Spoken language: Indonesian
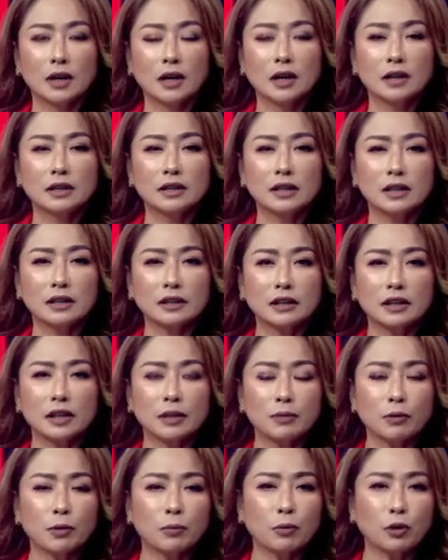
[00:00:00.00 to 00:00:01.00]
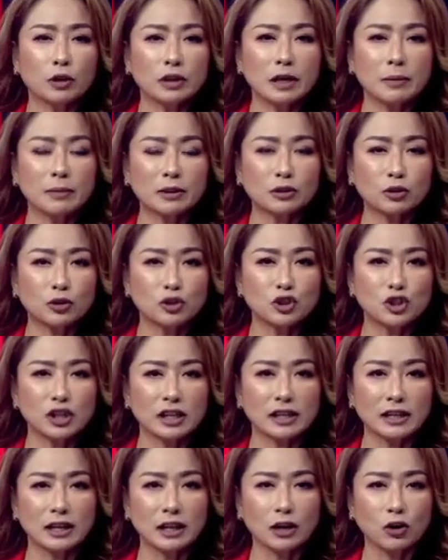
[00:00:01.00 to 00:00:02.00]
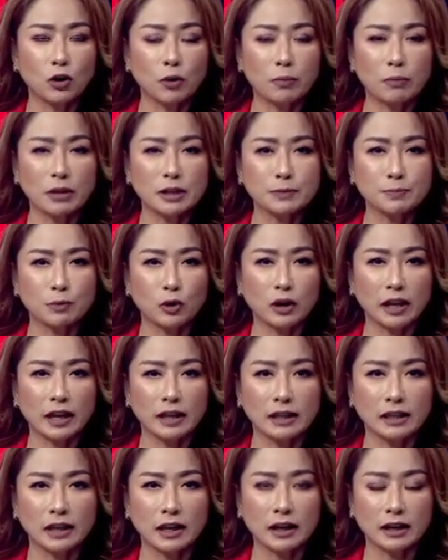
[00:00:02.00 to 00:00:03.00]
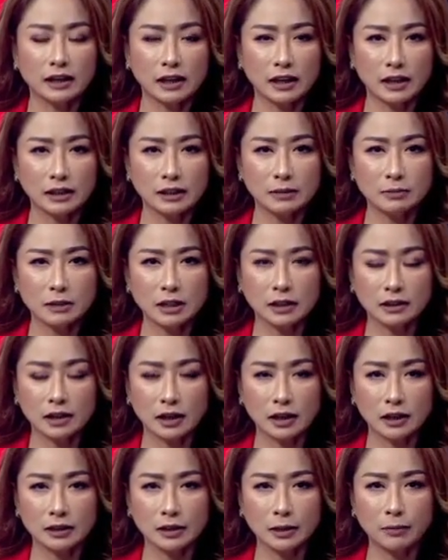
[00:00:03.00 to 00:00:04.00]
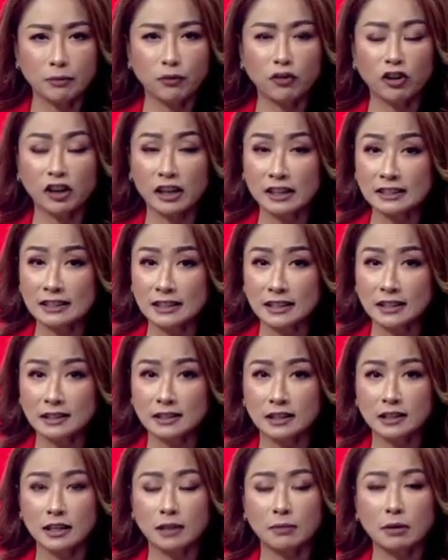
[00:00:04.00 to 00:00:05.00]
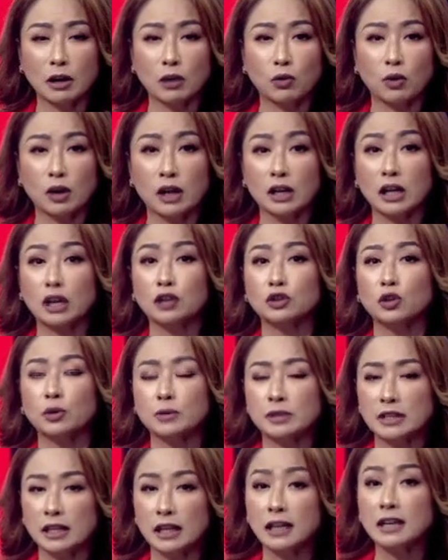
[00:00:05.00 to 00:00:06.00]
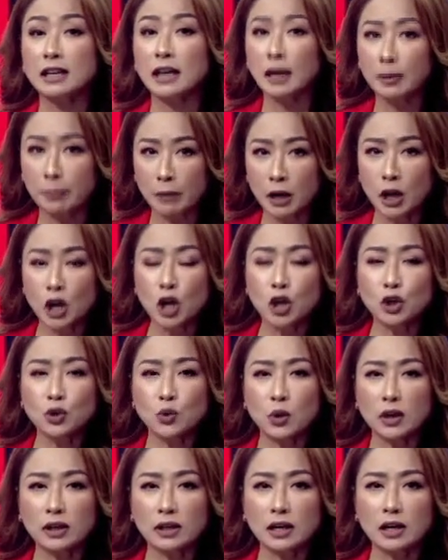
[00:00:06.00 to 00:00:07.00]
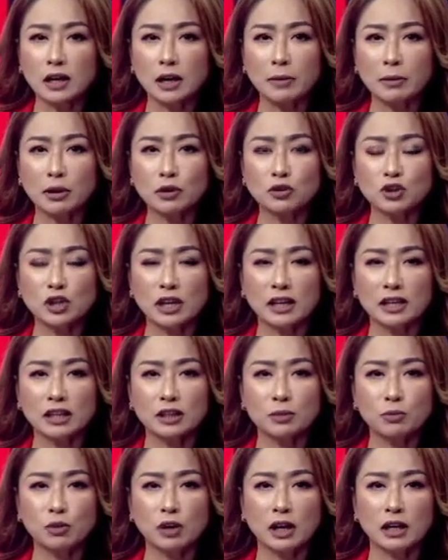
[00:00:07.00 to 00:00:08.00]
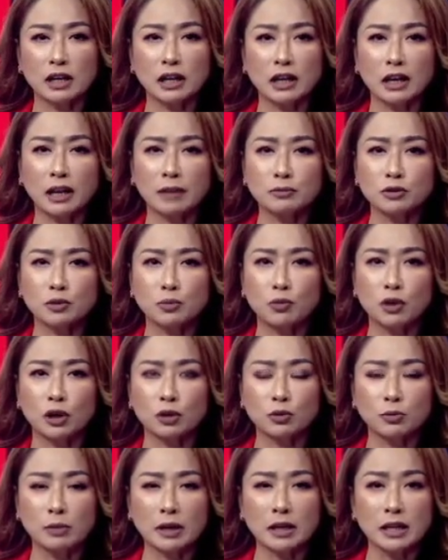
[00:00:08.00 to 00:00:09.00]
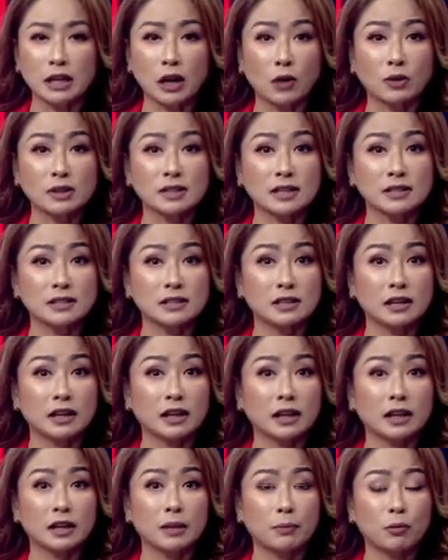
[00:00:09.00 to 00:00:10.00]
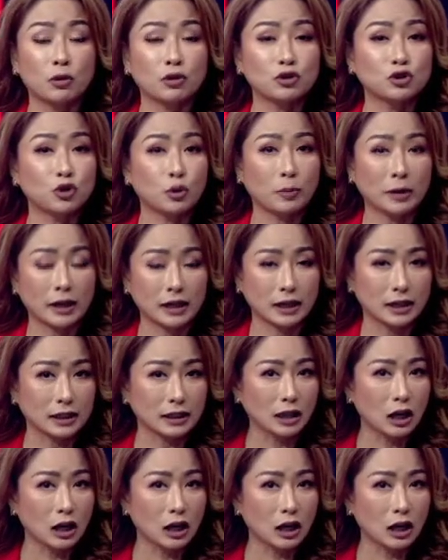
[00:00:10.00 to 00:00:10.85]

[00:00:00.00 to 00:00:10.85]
Dir Krimum Polda Metro Jaya, Kombes Pol Hengki Haryadi menyatakan tim forensik sedang melakukan autopsi lengkap dua kerangka manusia yang ditemukan di dalam sebuah rumah di kawasan Cinere, Depok, Jawa Barat.